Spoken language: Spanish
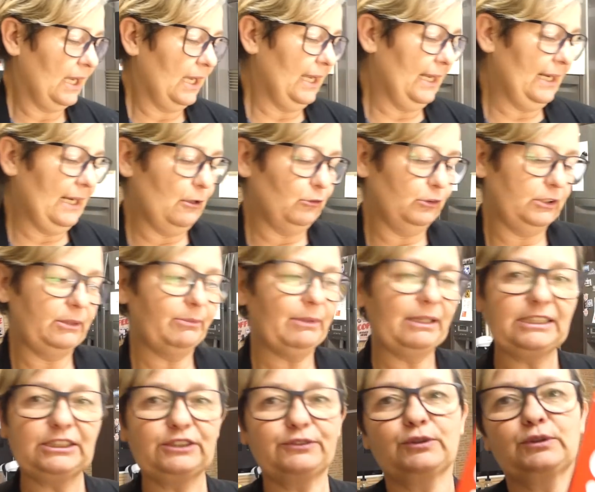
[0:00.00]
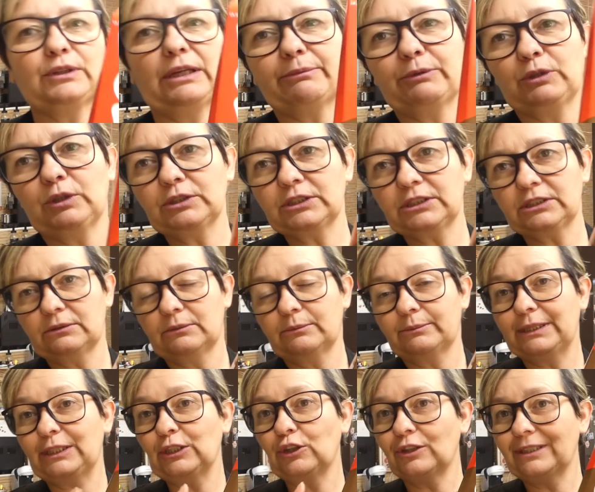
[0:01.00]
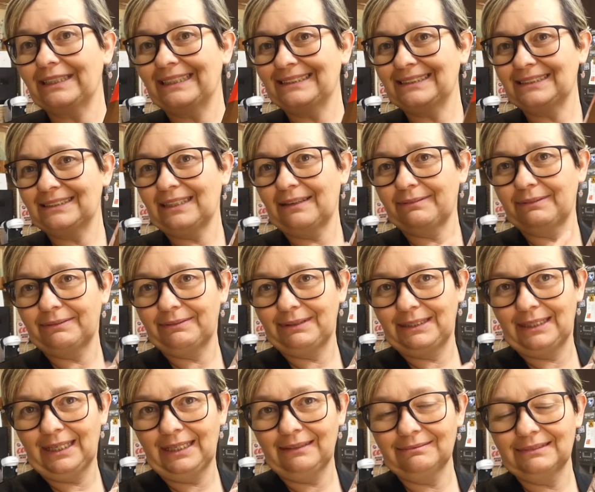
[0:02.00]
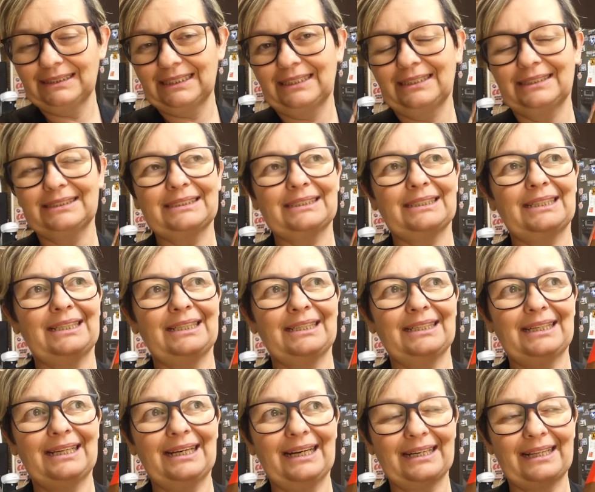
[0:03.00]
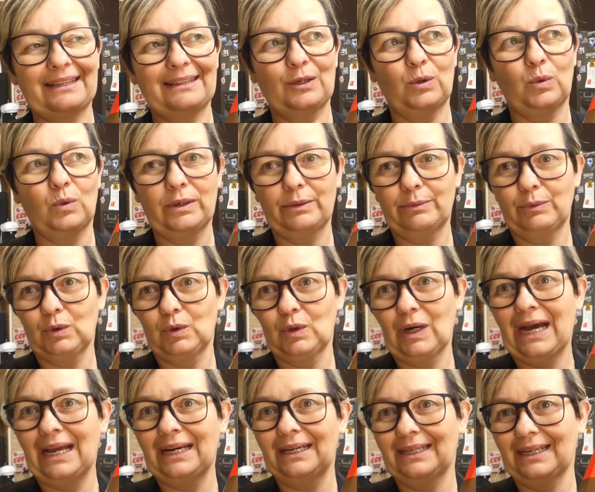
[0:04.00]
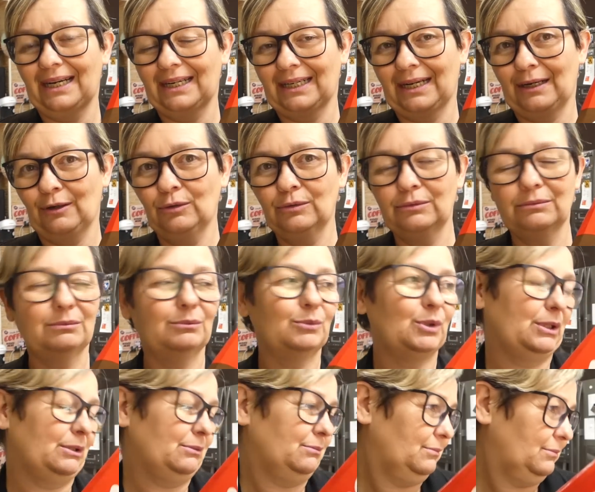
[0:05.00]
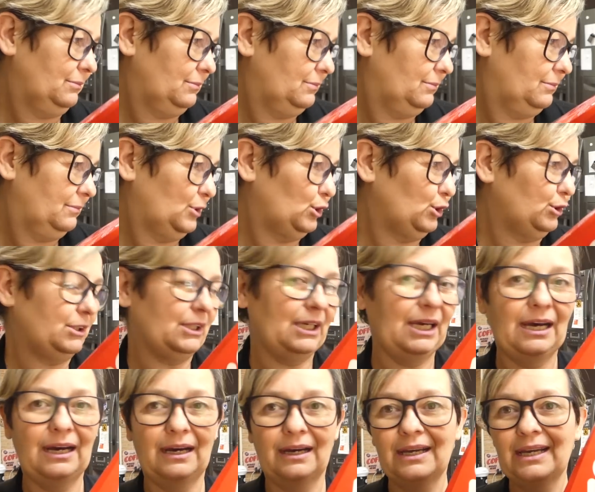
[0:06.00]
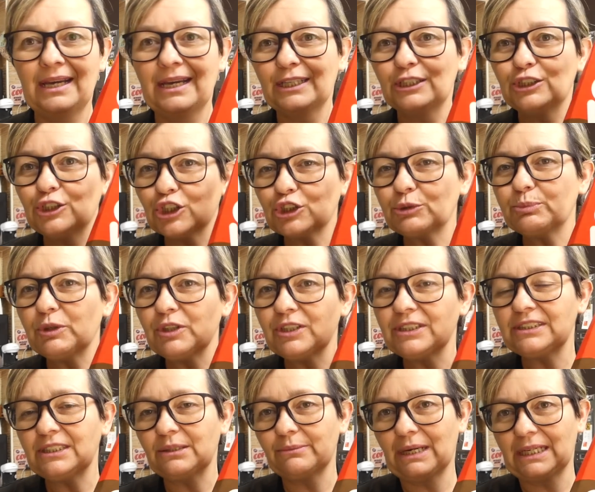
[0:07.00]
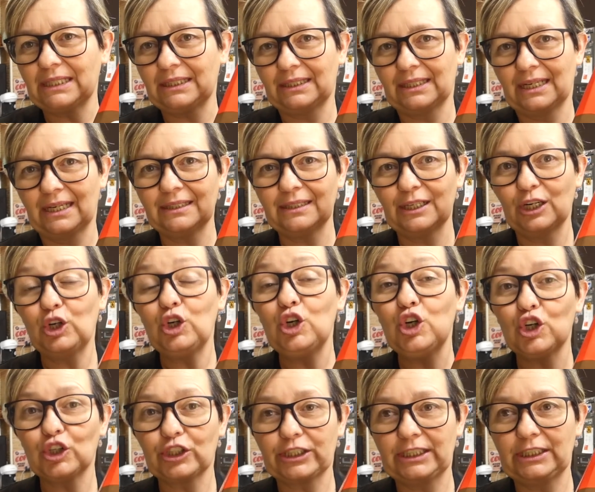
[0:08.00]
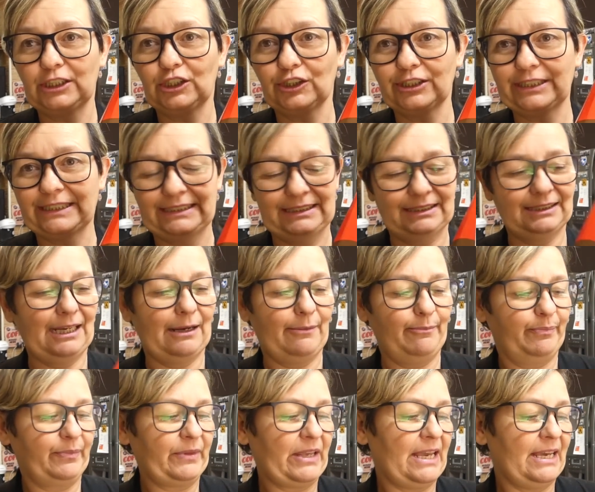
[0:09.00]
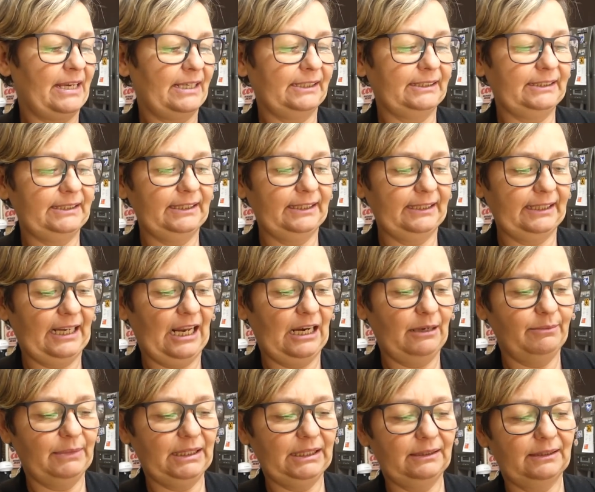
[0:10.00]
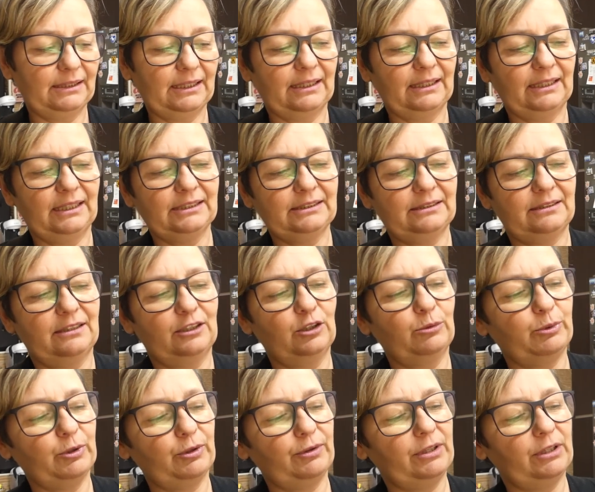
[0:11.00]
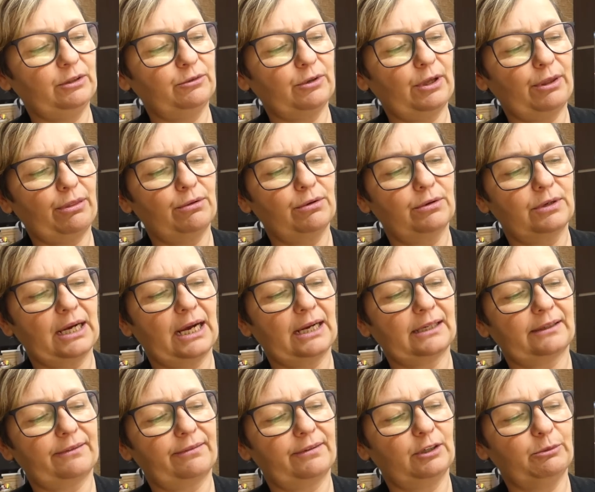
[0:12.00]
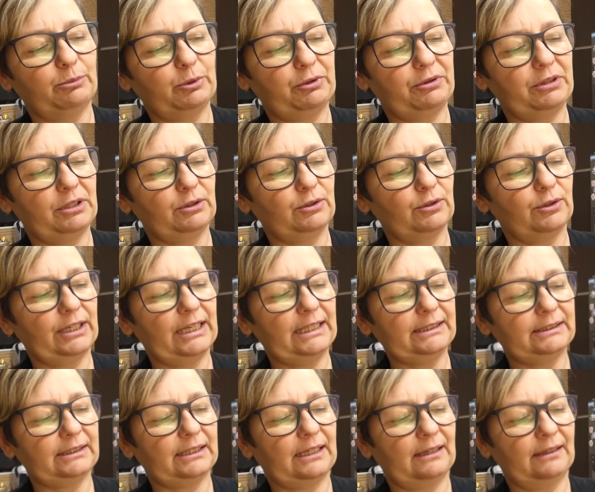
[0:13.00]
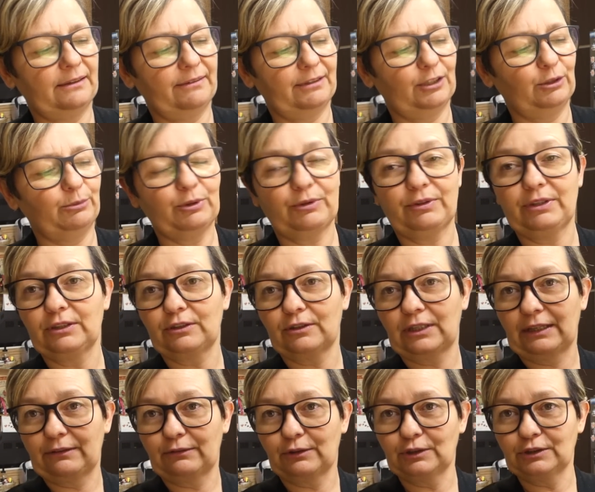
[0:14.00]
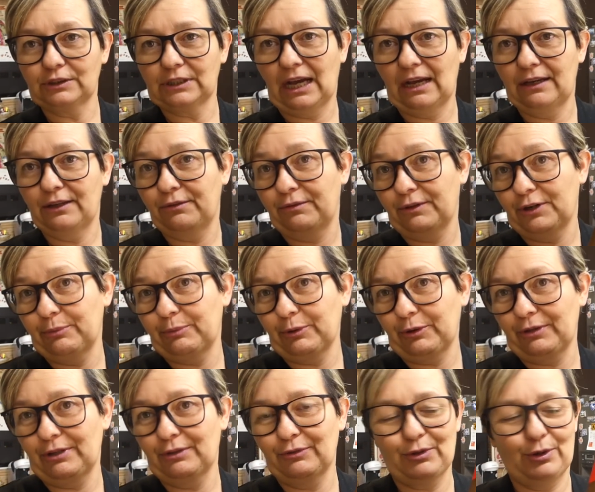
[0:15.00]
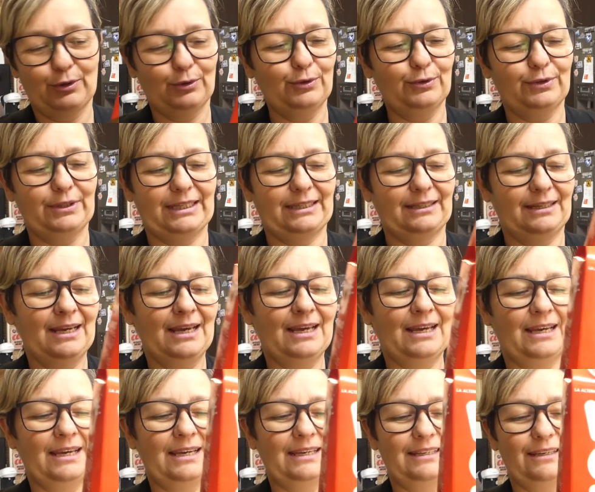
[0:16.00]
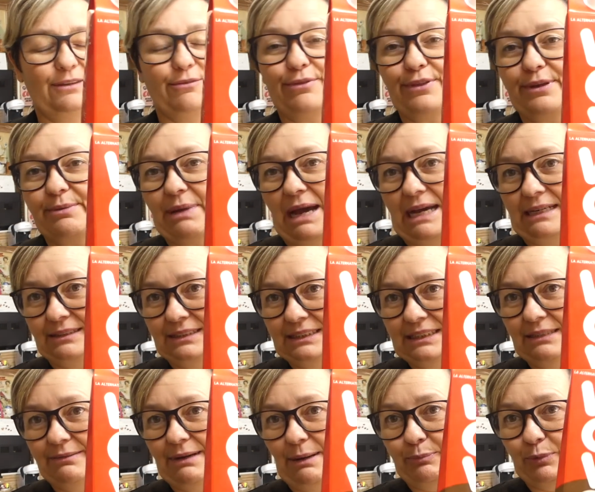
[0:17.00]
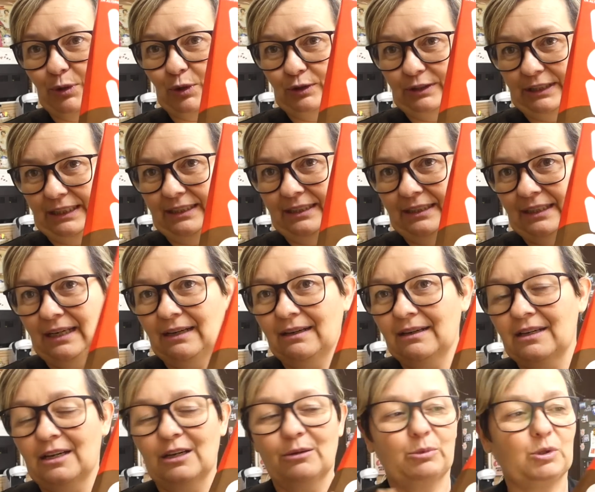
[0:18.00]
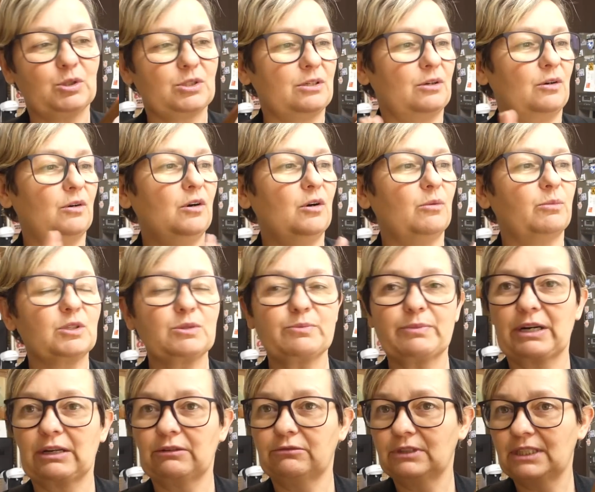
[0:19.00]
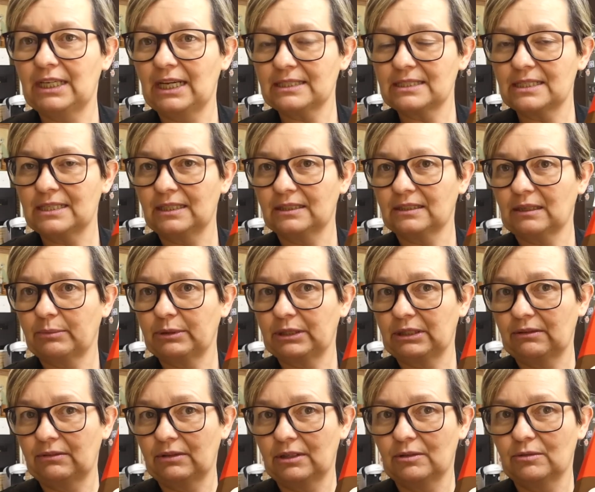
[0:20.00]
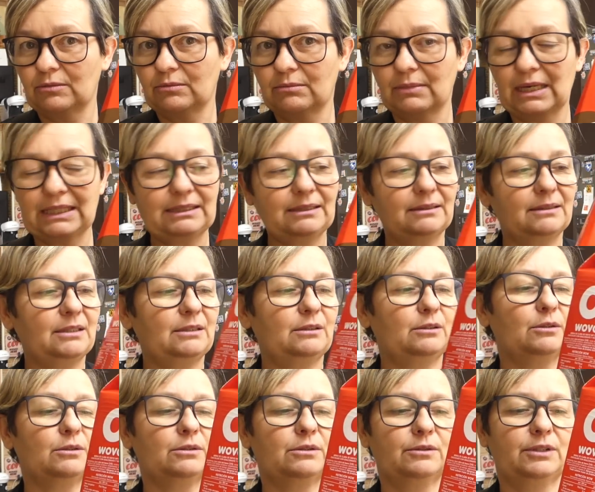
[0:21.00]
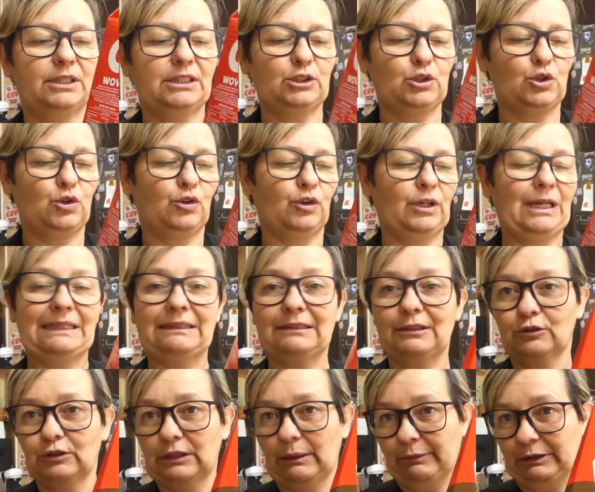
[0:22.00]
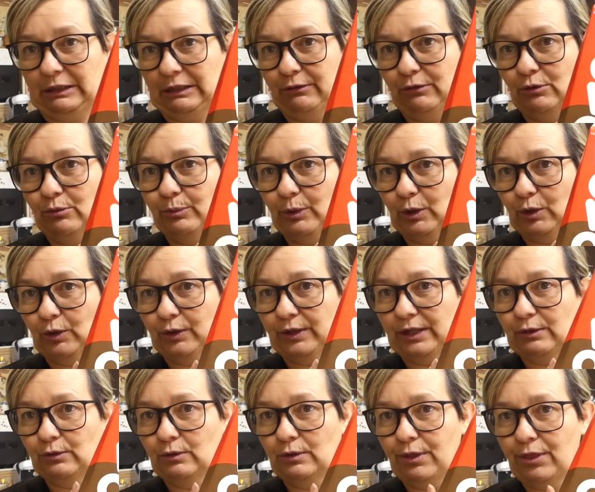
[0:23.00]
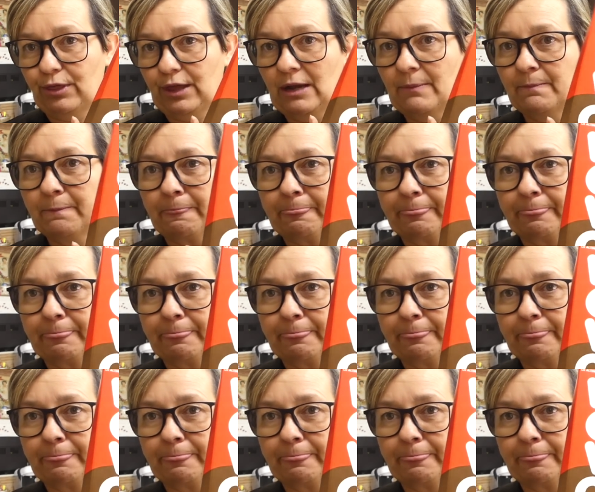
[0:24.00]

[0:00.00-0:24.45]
en la última Disfruta Box vino esta bebida, que es de clara de huevo al cacao. Bueno, o sea, no os podéis imaginar lo rico que está. Y si realmente es 0% azúcar, 0% grasa, 0% lactosa y 0% gluten, y encima lleva proteína, pues digo, ojo, pues para un día sí que te apetece un batidito de chocolate o te apetece un poco de dulce,